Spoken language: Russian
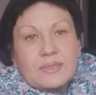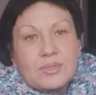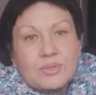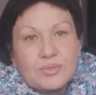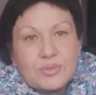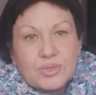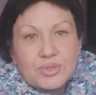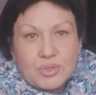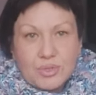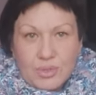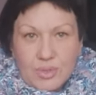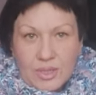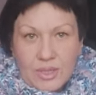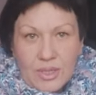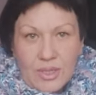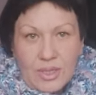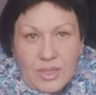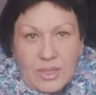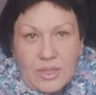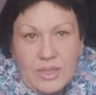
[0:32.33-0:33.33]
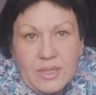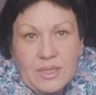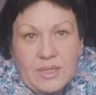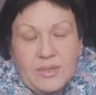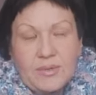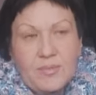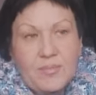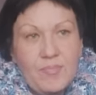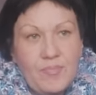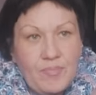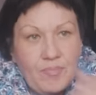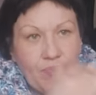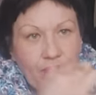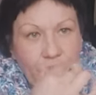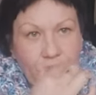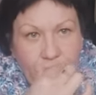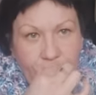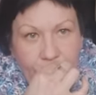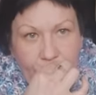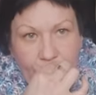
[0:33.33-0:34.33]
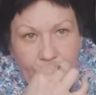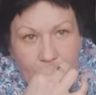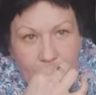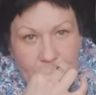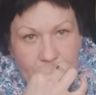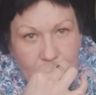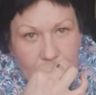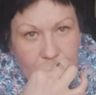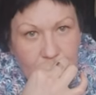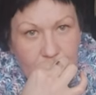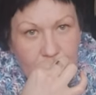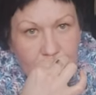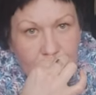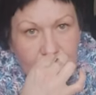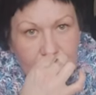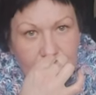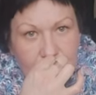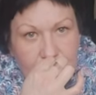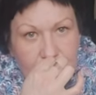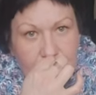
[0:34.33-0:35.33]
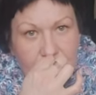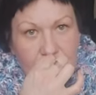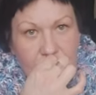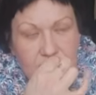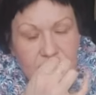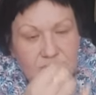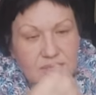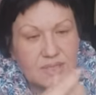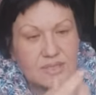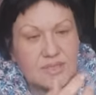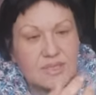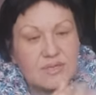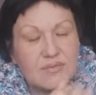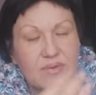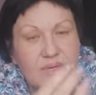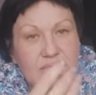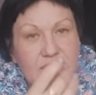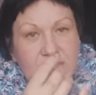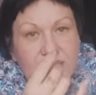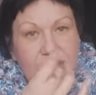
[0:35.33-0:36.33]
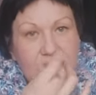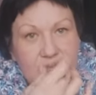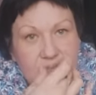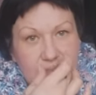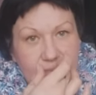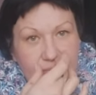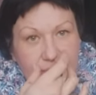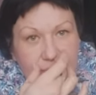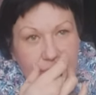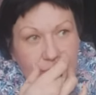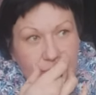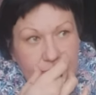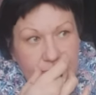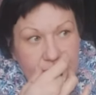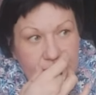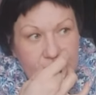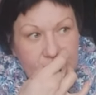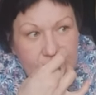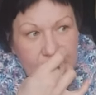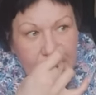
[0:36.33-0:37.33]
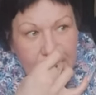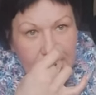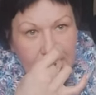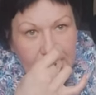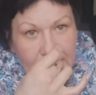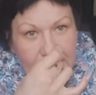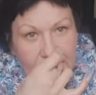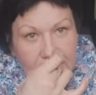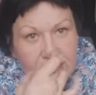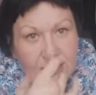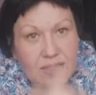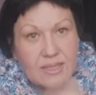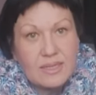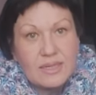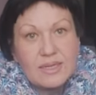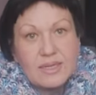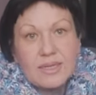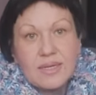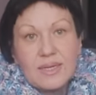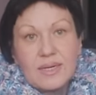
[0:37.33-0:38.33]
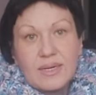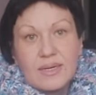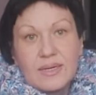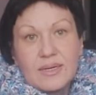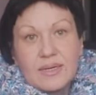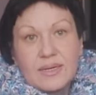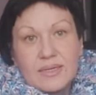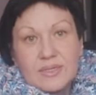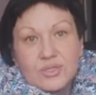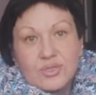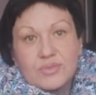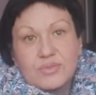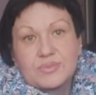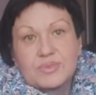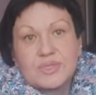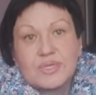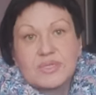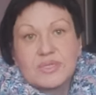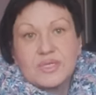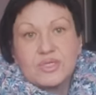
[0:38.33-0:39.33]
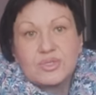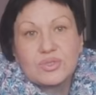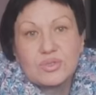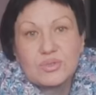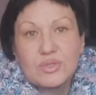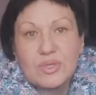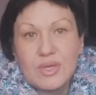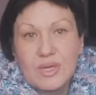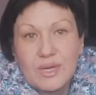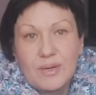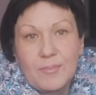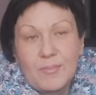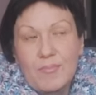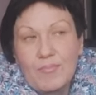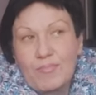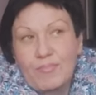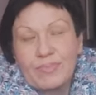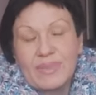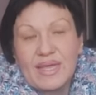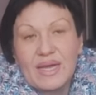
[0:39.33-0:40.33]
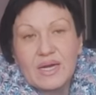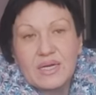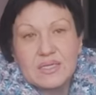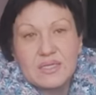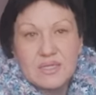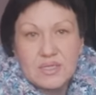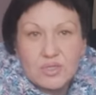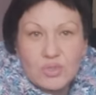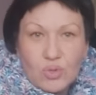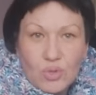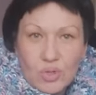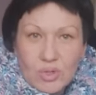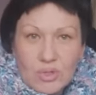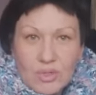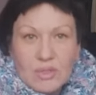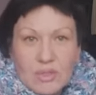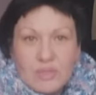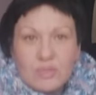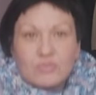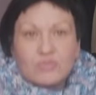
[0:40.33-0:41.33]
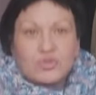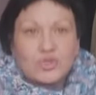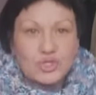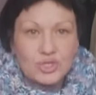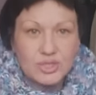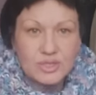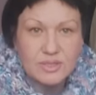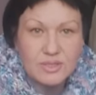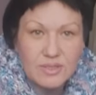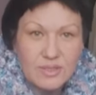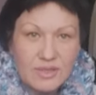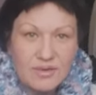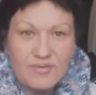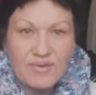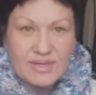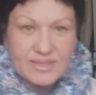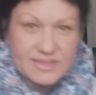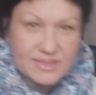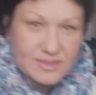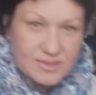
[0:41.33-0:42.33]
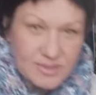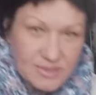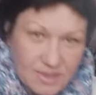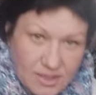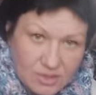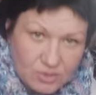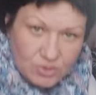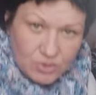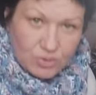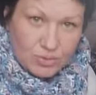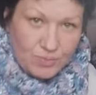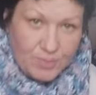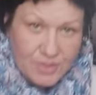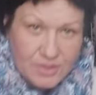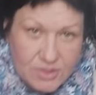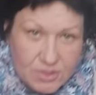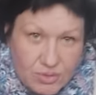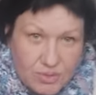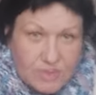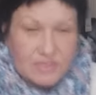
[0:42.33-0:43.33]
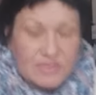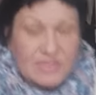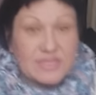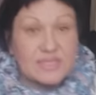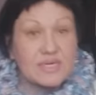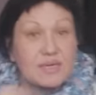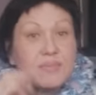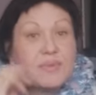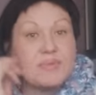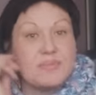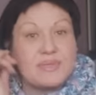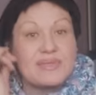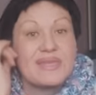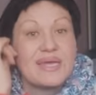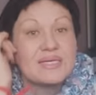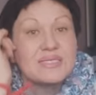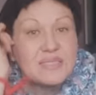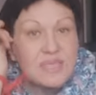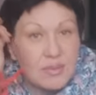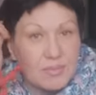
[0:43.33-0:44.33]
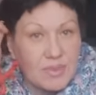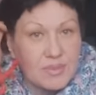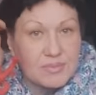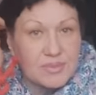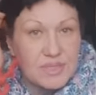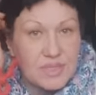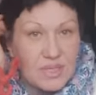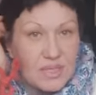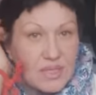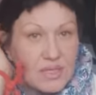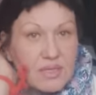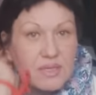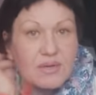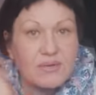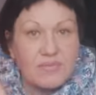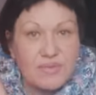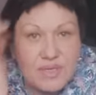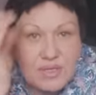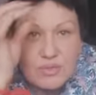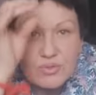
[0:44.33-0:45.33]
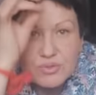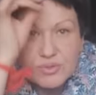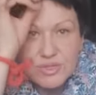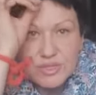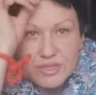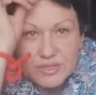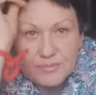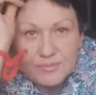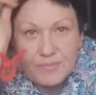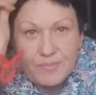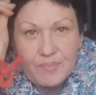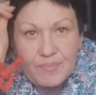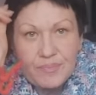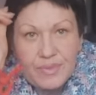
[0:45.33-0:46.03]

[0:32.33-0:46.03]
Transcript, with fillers: том, что очень многие пишут, да, знаете ли вы о трагедии в Якутии. Я хочу вам сказать, что я, как никто, лучше вас знаю, что происходит на самом, на самом деле в Якутии.